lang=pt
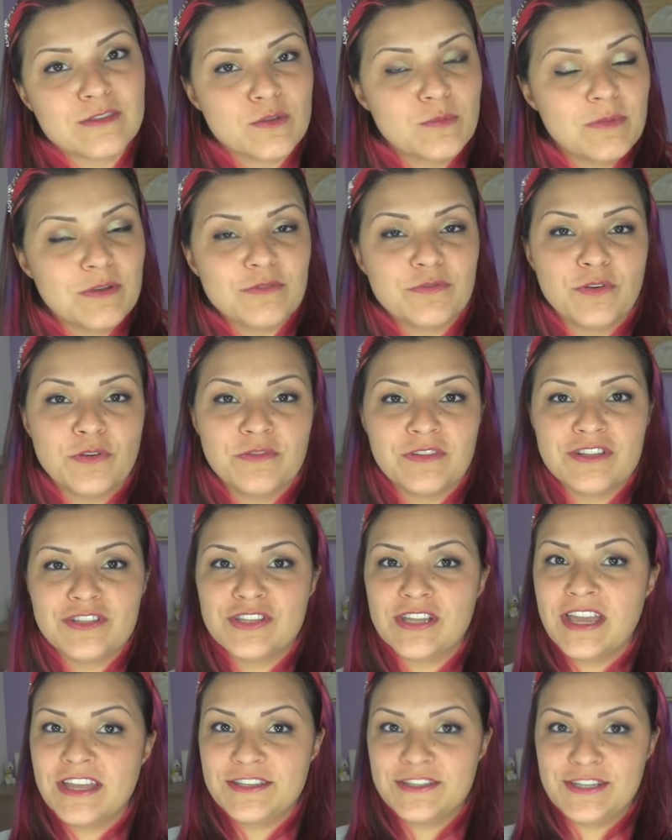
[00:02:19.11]
super fofa de
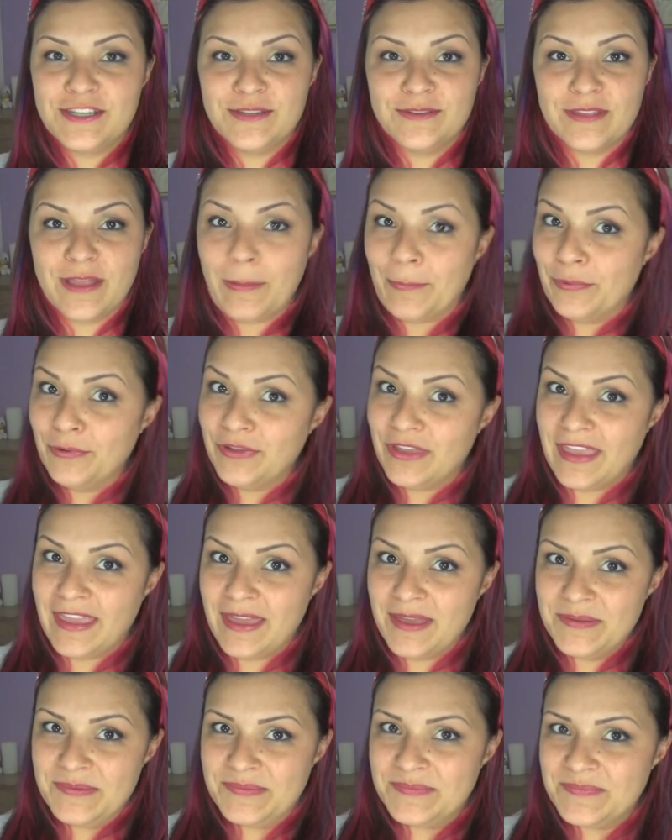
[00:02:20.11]
gatinho da
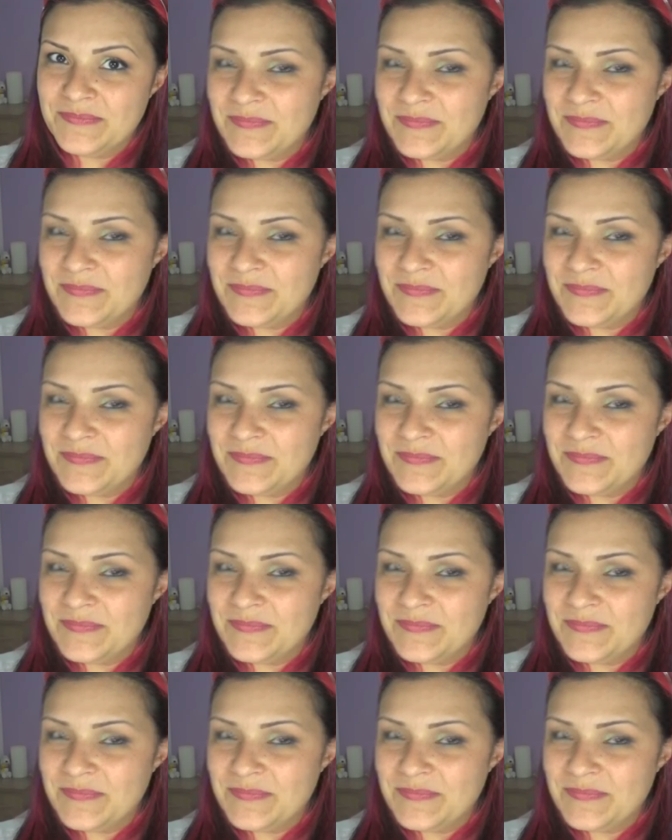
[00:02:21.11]
Pouquet.